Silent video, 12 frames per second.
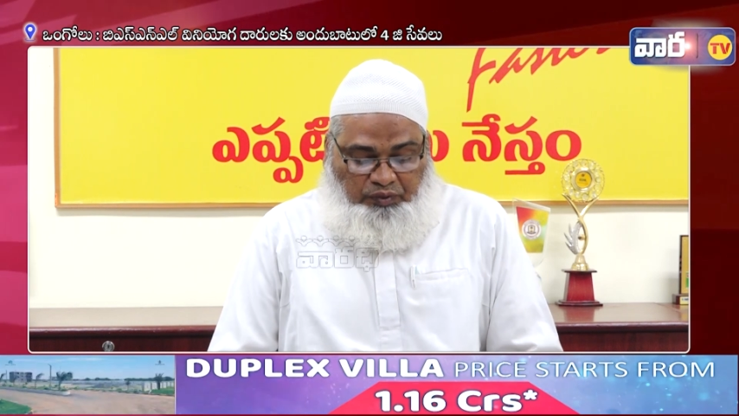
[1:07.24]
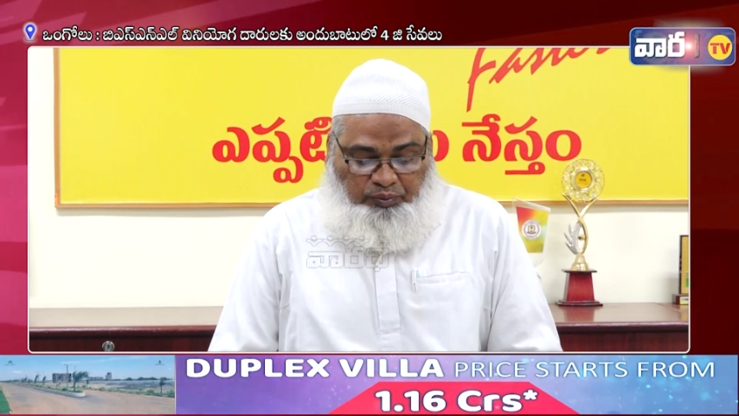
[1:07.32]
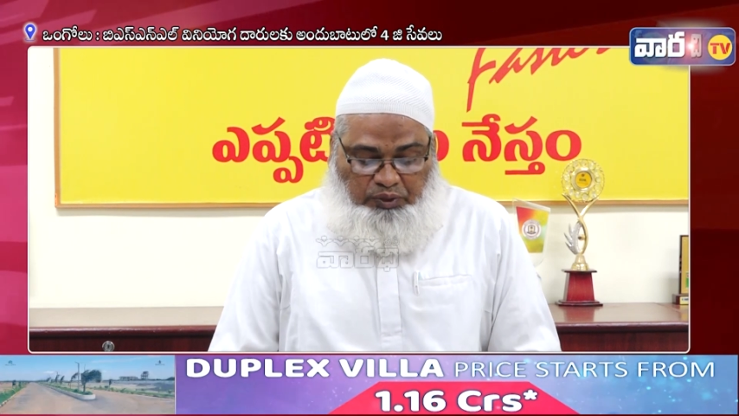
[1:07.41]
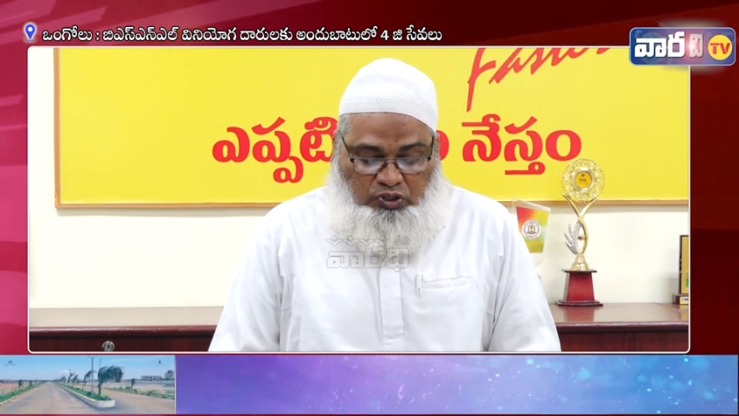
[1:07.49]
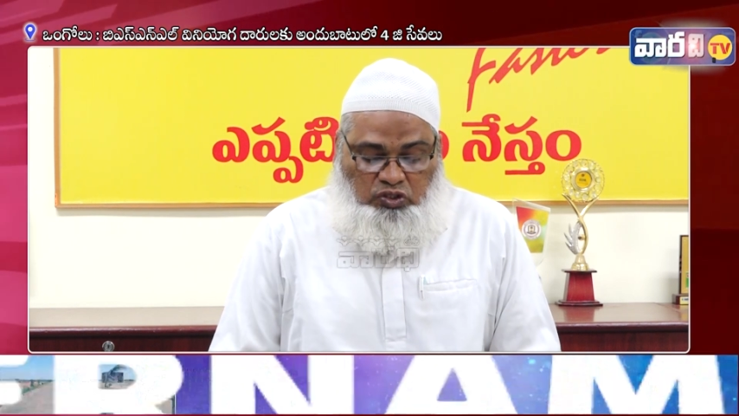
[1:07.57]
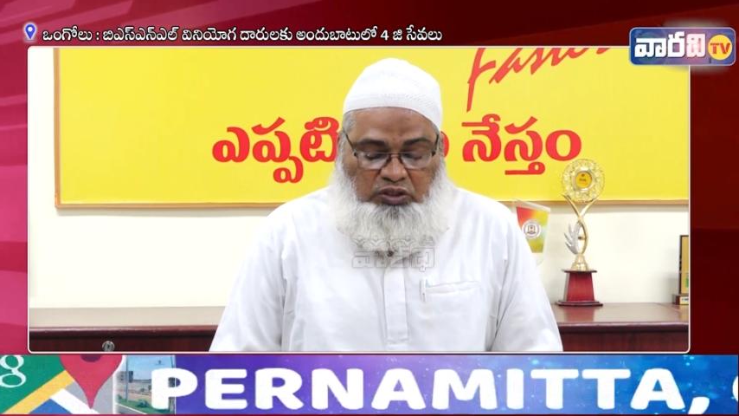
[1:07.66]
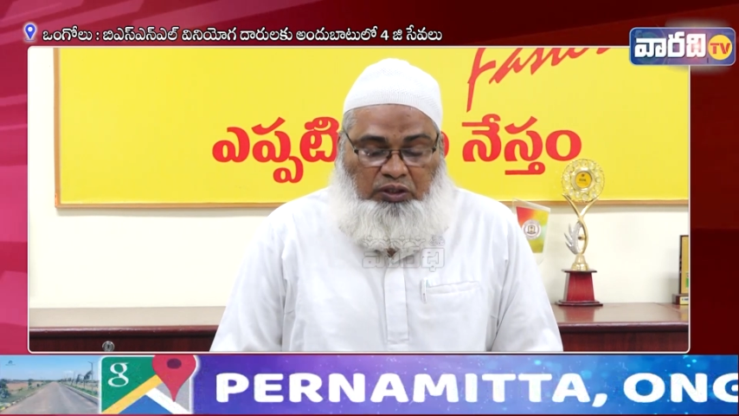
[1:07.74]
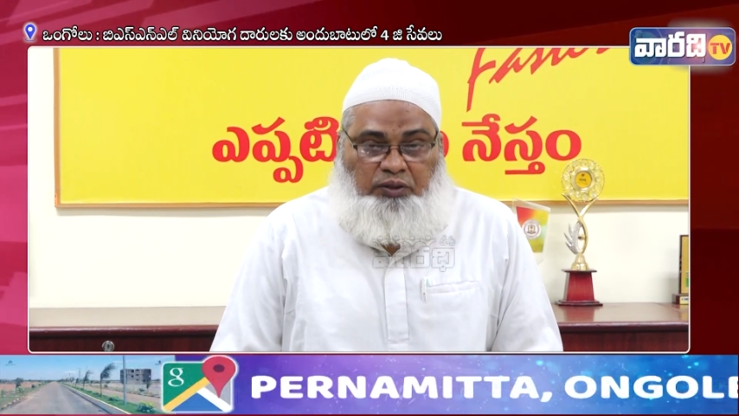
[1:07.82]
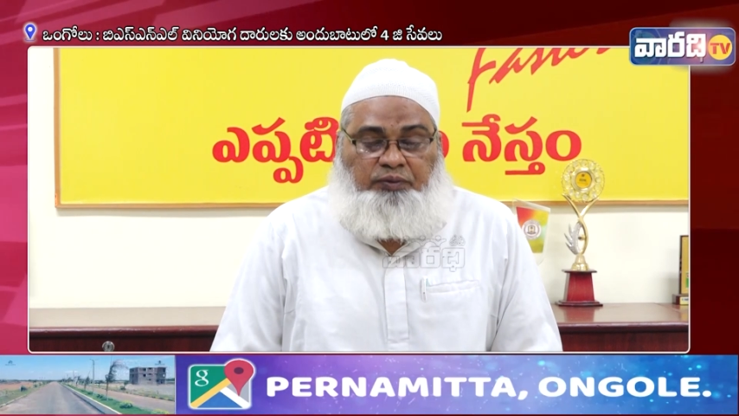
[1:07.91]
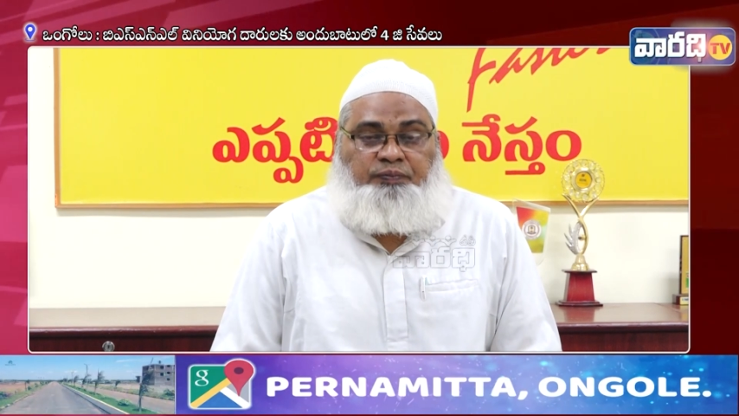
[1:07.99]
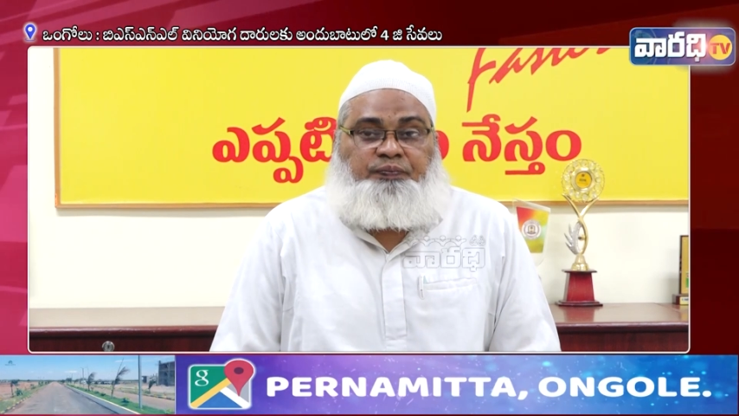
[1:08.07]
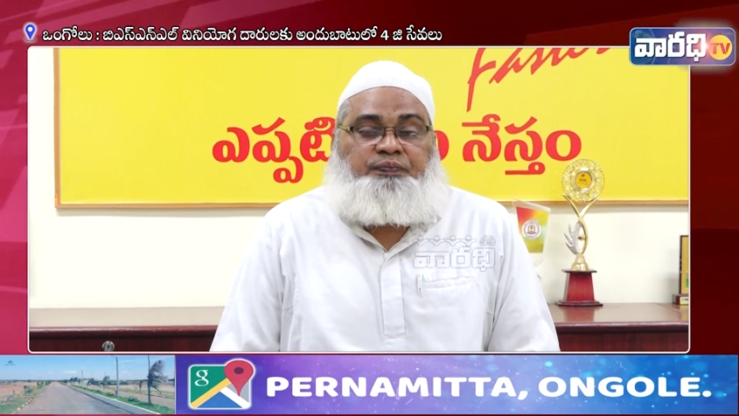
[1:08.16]
ప్రస్తుతం
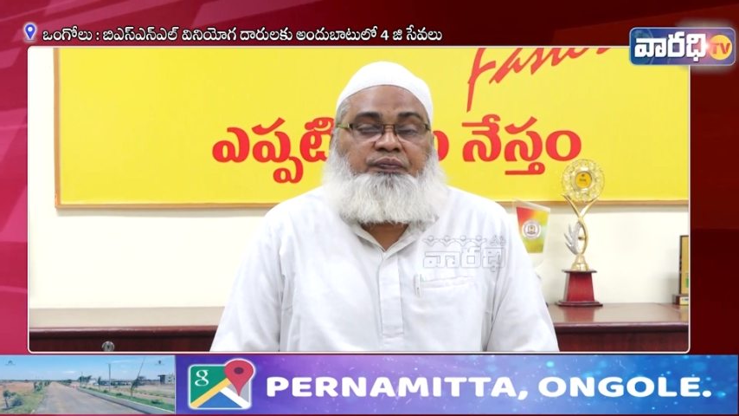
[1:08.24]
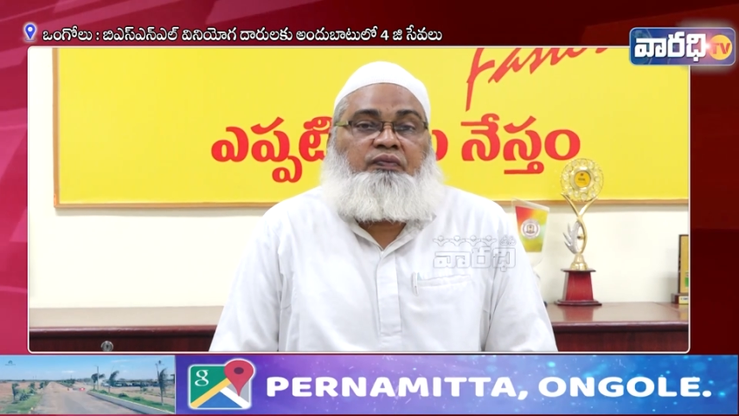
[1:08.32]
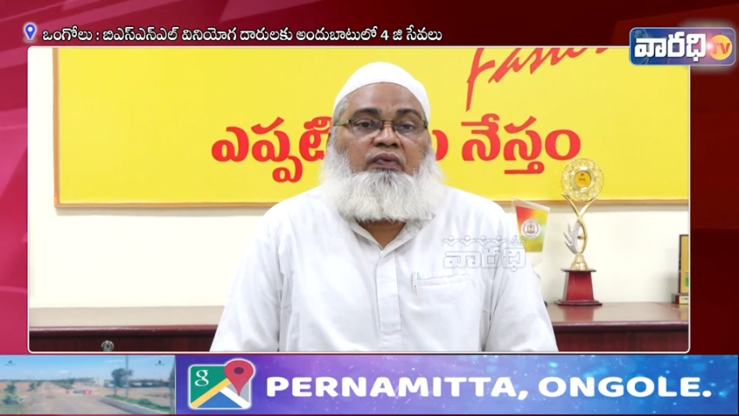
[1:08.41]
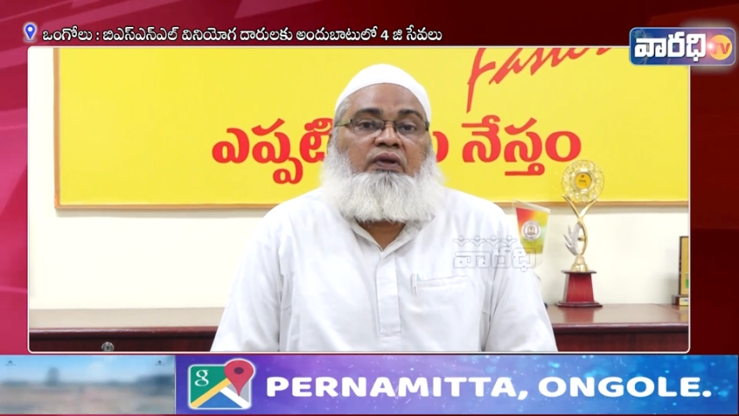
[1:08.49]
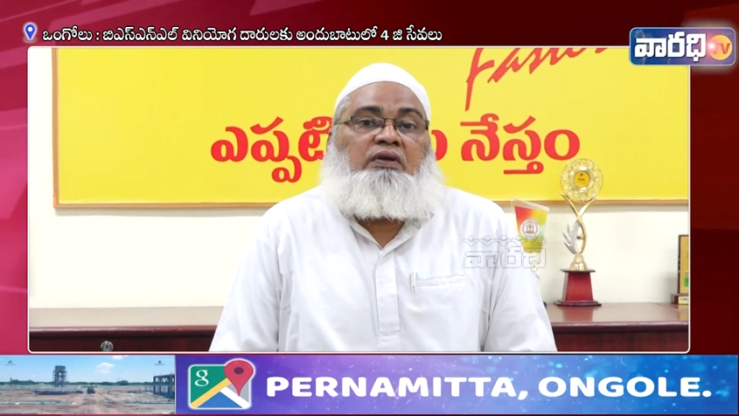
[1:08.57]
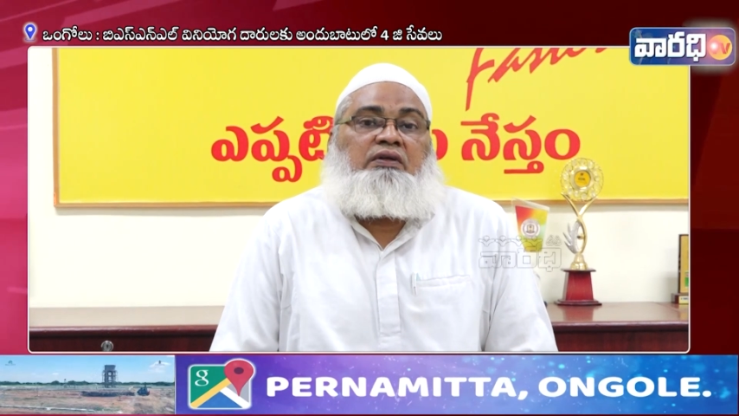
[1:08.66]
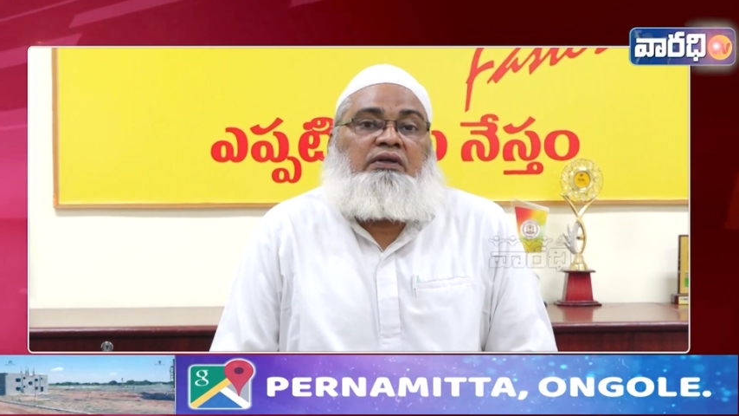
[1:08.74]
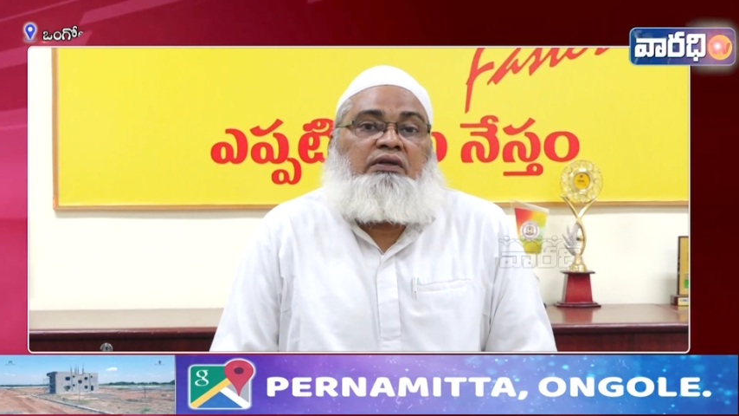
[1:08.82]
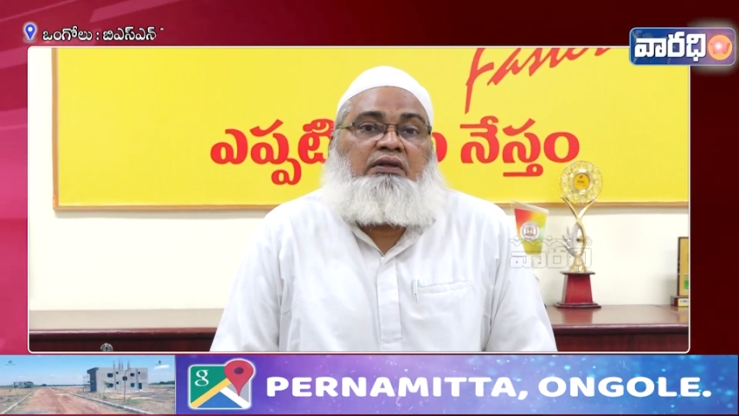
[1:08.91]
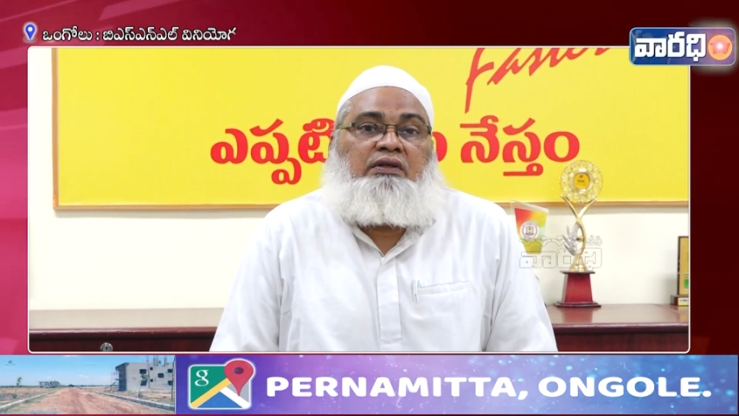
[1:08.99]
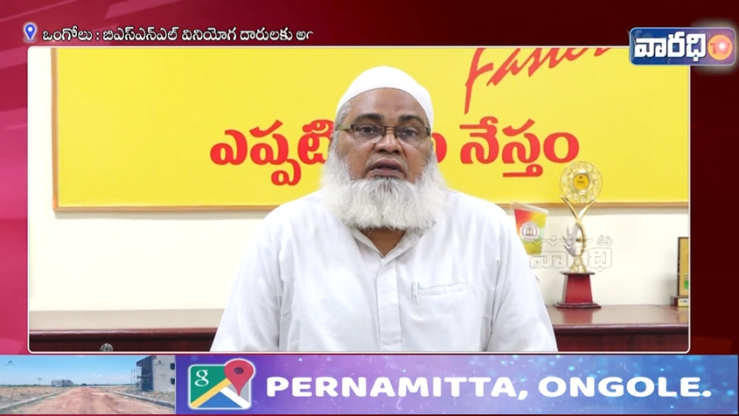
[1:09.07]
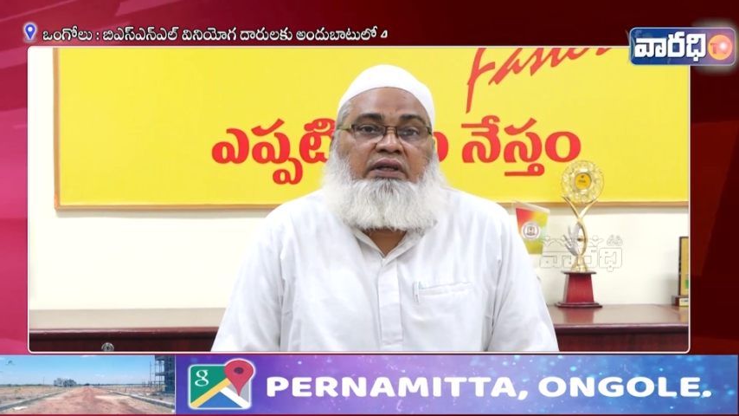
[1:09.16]

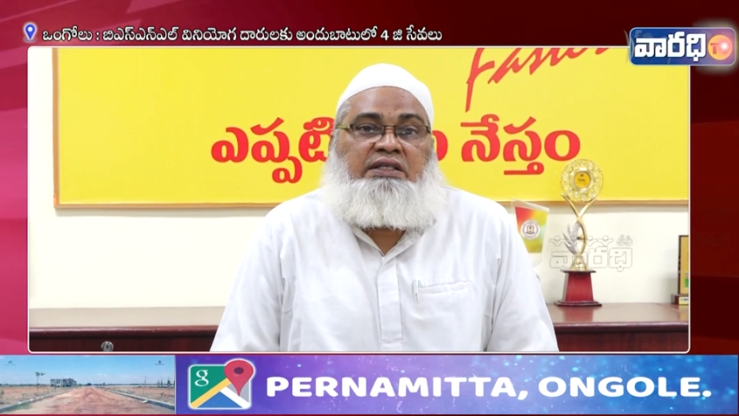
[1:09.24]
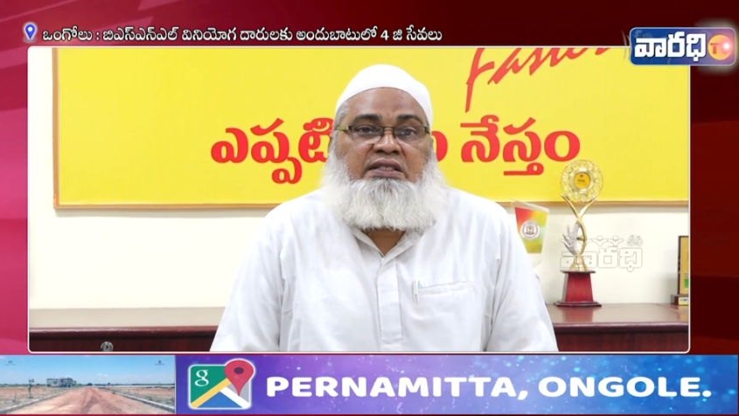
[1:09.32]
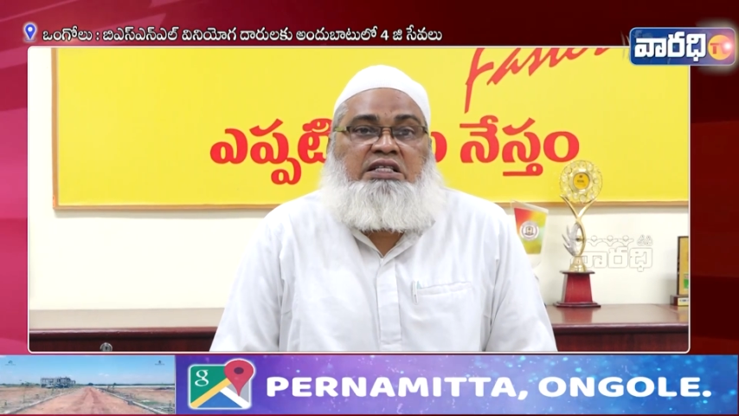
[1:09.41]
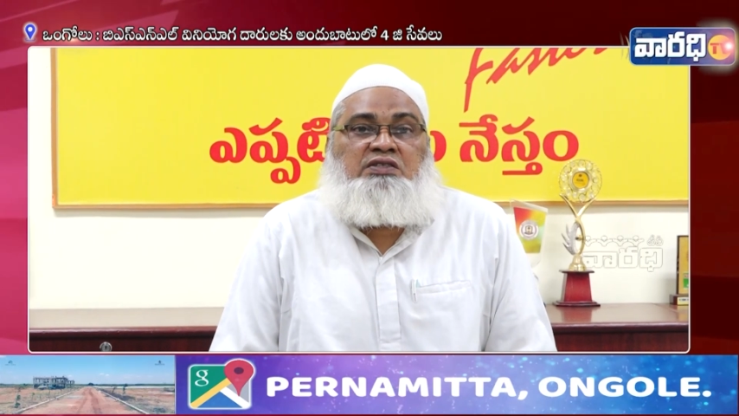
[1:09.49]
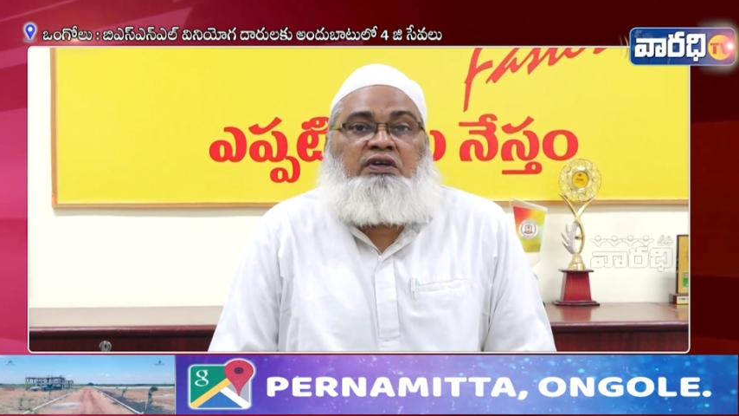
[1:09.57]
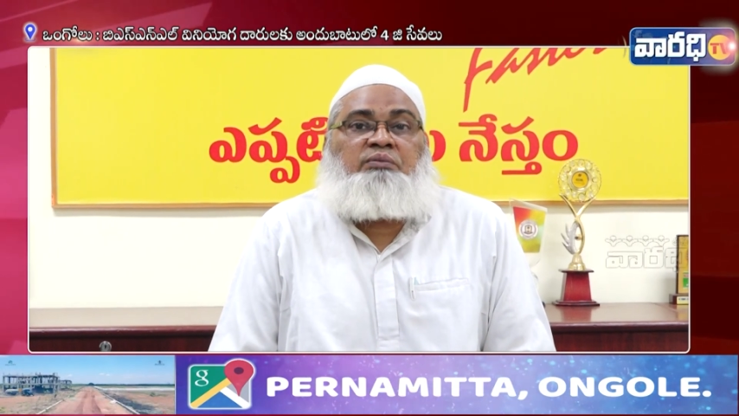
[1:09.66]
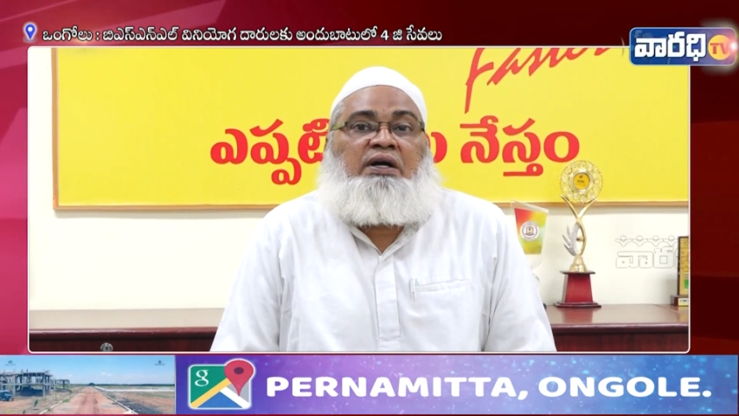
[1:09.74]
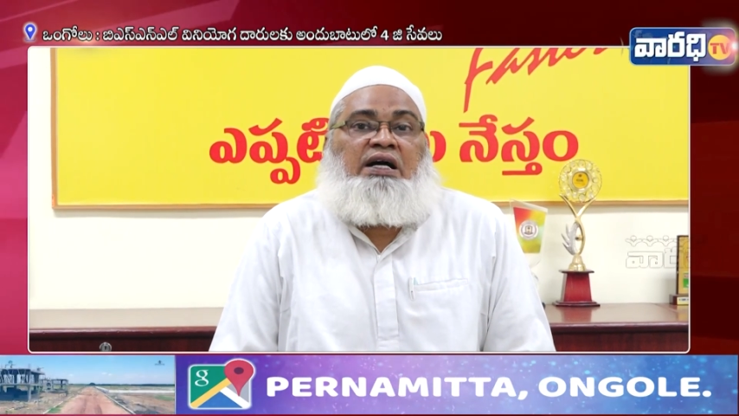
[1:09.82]
టీసీఎస్ వారి